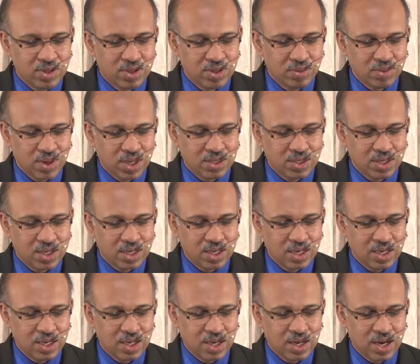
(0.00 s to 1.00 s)

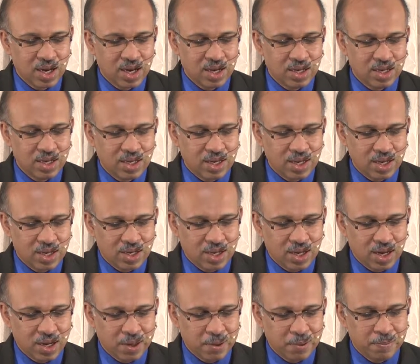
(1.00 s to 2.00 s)
விசுவாசிக்கிறீர்களா என்று
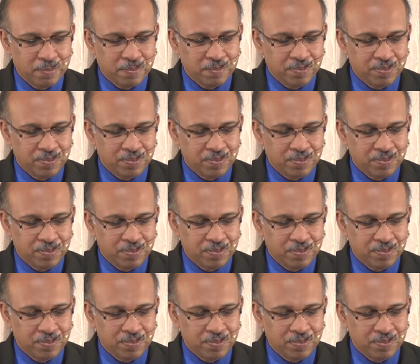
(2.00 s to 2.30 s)
கேட்டார்